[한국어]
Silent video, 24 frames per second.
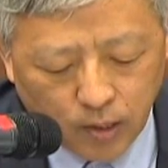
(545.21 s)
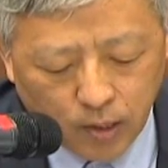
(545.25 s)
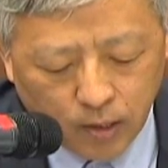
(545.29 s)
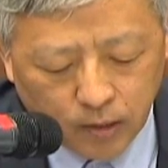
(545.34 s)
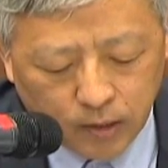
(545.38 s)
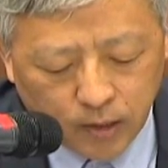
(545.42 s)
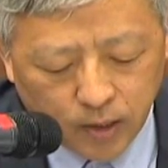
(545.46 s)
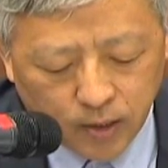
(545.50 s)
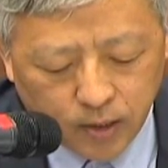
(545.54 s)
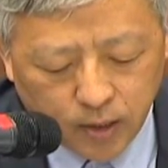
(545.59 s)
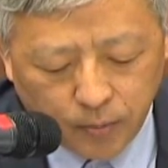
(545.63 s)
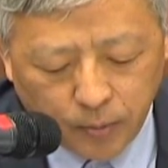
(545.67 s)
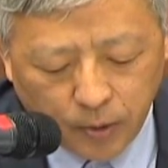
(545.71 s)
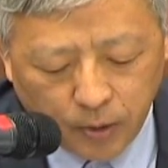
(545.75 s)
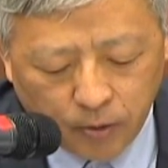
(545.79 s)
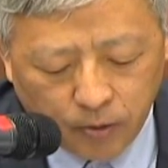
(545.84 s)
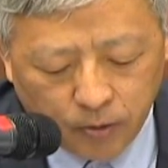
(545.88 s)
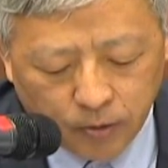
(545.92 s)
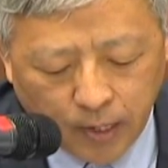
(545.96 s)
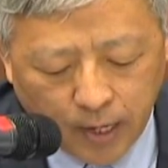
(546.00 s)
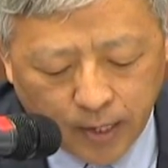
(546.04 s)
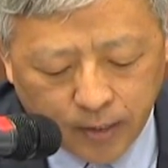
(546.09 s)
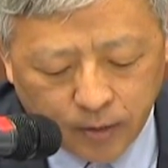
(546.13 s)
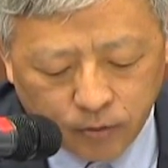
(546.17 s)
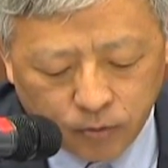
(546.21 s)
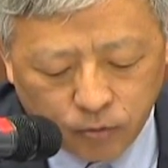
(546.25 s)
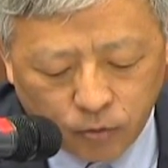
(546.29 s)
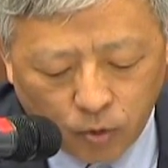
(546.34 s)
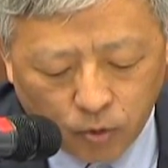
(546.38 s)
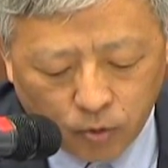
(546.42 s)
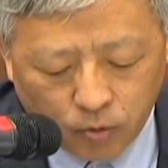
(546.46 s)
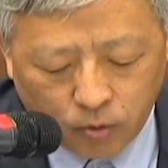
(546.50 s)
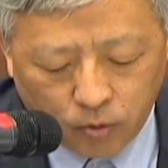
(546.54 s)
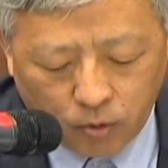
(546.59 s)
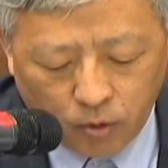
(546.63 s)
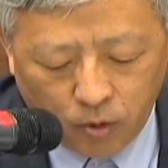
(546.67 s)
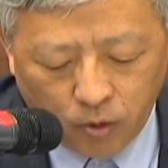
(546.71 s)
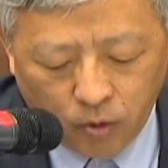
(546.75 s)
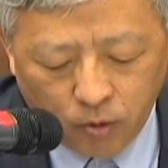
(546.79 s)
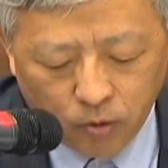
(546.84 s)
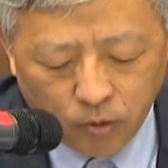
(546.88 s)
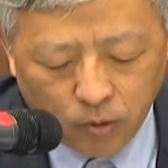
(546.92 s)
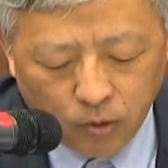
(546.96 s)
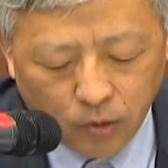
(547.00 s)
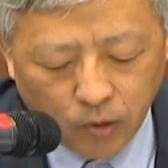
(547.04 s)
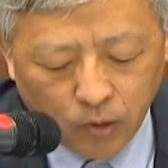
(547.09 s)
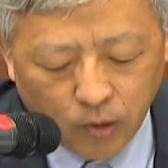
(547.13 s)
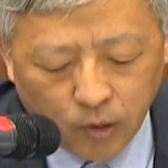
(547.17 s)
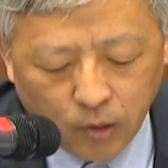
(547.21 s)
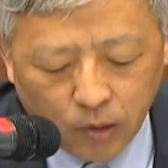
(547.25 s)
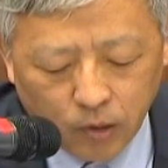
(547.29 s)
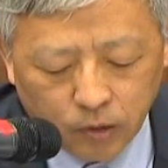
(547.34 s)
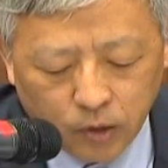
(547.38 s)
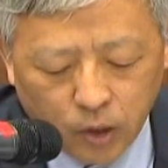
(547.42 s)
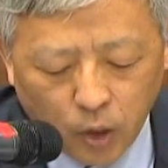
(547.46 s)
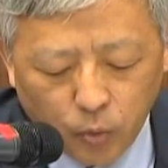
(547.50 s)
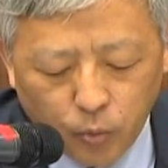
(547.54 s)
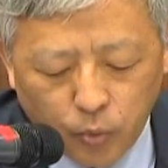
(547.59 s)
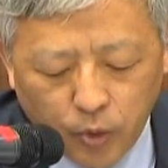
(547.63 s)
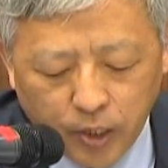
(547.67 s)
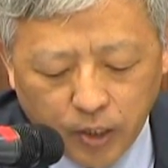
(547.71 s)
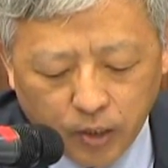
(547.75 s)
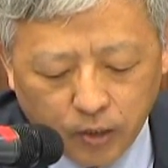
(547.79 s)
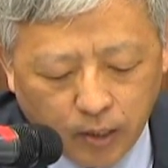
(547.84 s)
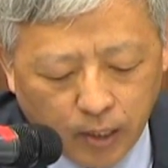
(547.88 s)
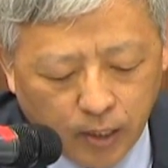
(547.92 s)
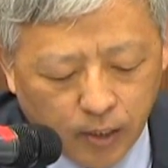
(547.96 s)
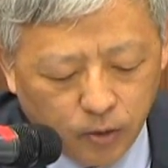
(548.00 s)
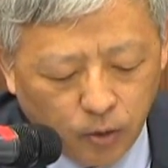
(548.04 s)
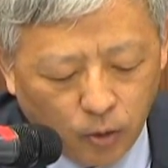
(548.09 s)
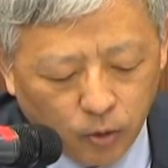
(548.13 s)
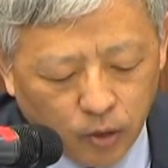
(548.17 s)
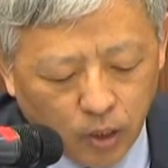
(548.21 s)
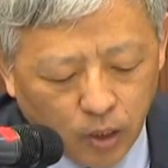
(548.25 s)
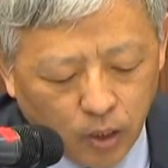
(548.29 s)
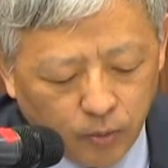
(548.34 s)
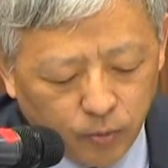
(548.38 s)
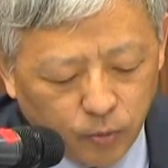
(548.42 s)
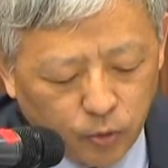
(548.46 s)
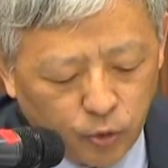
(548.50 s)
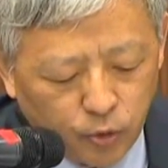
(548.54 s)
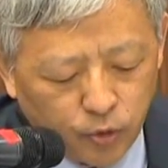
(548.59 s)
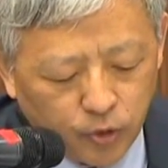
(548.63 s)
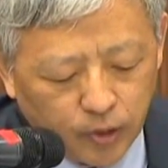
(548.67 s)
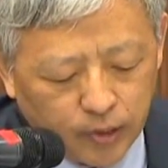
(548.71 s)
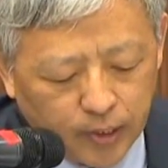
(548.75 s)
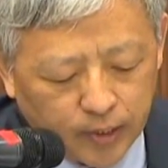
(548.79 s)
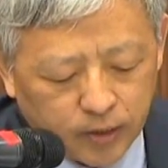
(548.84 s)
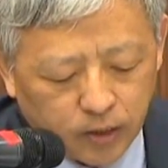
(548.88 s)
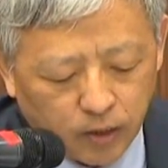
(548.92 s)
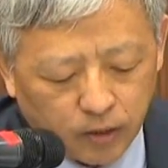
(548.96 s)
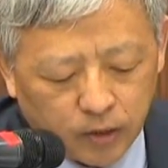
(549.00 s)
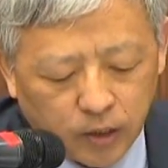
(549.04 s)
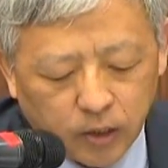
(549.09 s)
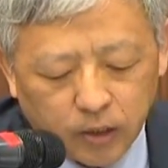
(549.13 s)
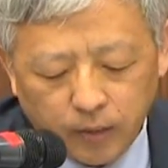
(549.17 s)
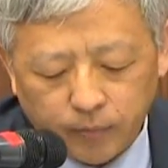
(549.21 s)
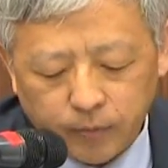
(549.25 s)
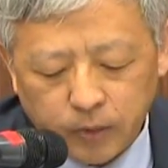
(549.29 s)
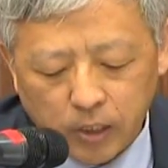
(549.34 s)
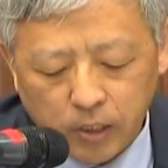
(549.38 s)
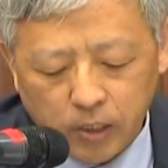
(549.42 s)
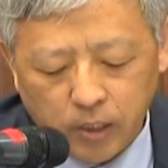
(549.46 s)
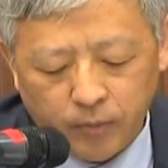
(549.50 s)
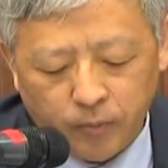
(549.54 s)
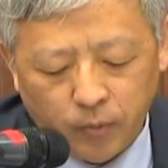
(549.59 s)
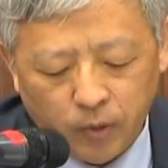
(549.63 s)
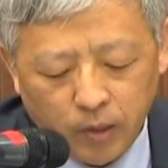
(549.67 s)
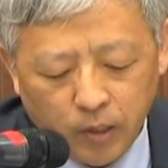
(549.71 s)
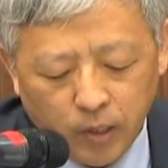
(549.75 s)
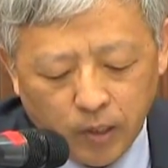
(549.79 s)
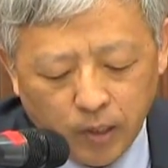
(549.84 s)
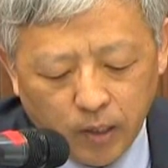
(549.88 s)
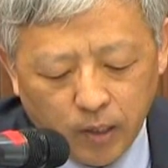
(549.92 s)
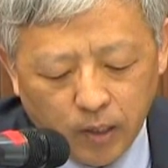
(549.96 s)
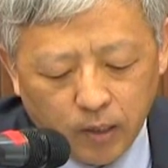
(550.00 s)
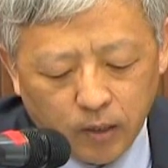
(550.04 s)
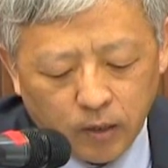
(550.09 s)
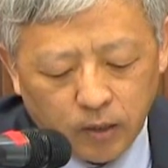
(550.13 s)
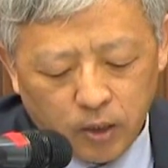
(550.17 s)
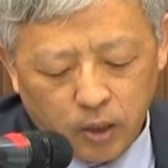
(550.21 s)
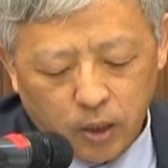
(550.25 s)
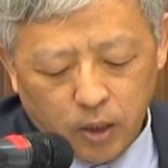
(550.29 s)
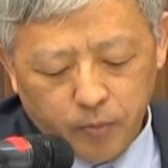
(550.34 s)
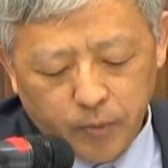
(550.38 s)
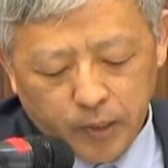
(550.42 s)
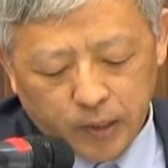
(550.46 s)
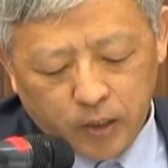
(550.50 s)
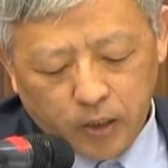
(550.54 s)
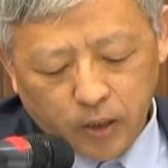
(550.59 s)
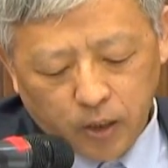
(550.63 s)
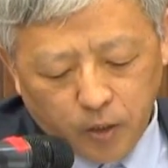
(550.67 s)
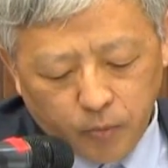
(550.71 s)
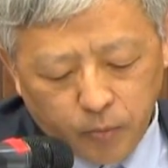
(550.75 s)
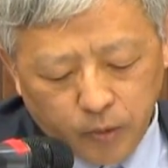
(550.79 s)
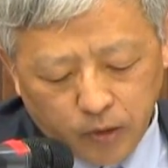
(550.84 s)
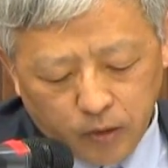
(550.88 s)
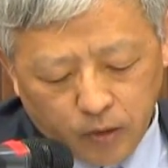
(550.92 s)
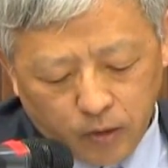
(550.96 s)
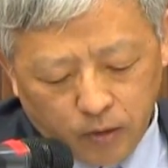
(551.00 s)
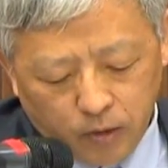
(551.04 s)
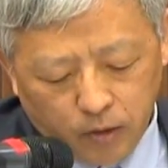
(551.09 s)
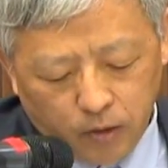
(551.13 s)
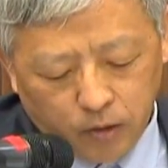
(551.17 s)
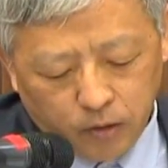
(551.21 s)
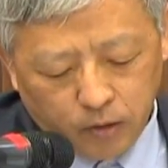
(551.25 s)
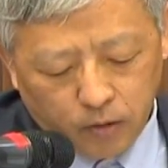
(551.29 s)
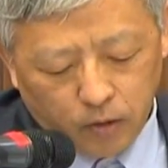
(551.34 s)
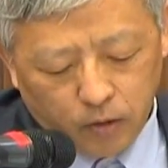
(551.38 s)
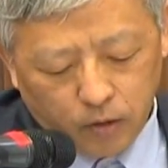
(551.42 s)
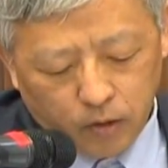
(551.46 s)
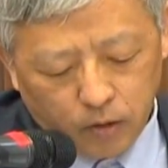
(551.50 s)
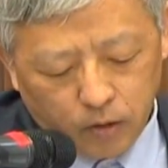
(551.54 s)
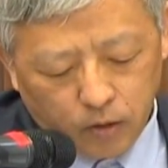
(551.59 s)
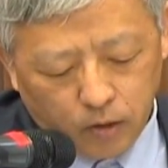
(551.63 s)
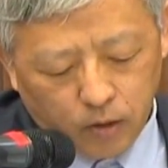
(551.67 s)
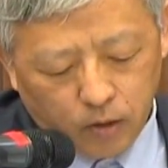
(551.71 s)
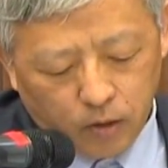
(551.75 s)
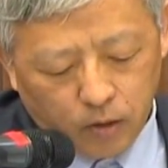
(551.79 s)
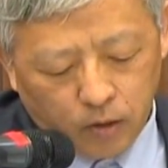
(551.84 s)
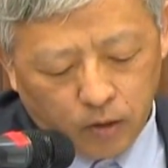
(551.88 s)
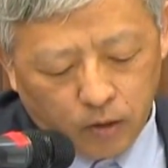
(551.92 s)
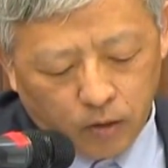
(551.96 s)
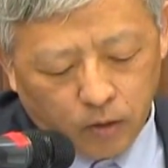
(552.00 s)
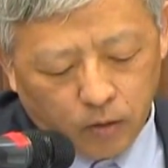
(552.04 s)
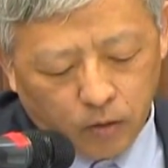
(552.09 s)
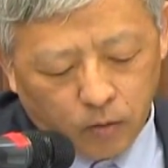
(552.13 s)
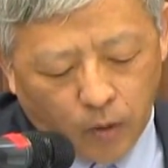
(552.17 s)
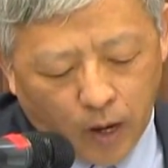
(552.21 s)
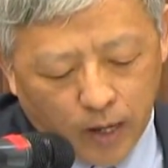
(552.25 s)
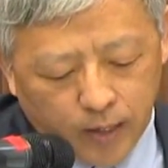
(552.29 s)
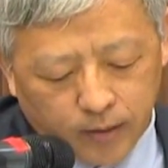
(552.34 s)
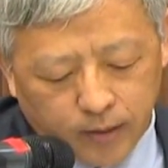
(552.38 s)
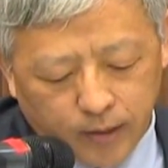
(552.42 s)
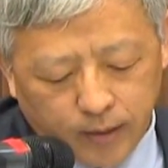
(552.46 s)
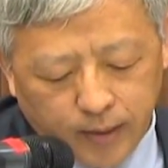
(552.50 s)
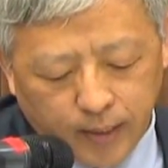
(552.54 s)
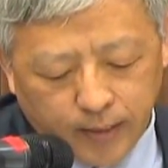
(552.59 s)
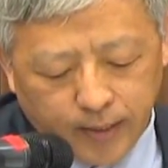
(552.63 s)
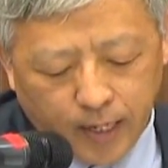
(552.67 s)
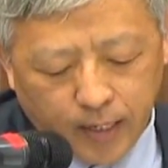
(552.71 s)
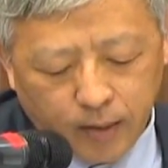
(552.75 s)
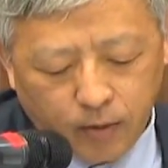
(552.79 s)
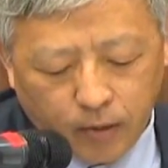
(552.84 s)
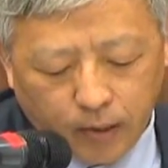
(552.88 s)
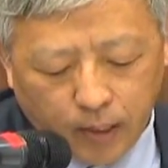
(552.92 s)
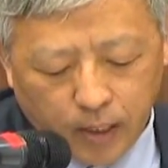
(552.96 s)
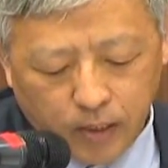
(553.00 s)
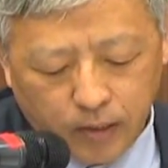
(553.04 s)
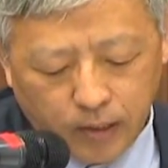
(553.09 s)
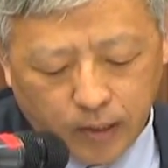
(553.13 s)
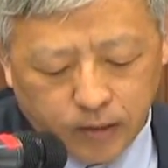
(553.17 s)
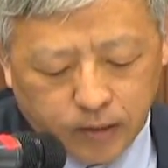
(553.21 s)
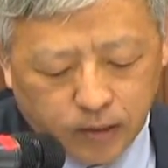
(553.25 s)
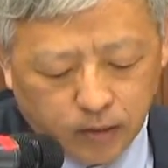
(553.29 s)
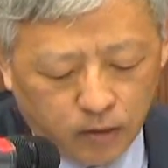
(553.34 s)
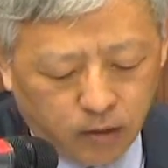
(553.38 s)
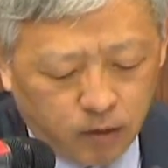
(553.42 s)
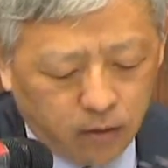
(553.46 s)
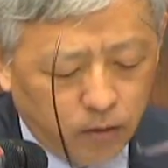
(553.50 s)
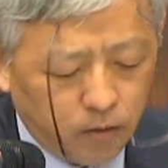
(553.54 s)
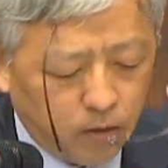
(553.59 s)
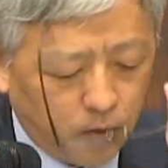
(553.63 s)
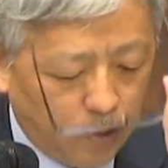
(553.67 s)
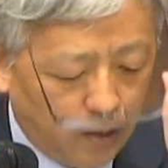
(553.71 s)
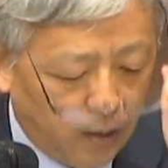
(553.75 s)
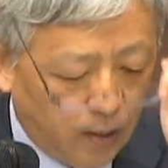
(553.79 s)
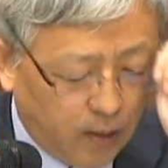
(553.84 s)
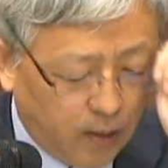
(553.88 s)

어, 진선미 의원하는 돕고 정부의 역할도 기금 출연해서 직접 설립. 처음에 지금 있는 그 어, 과거사 재단과 관련해서는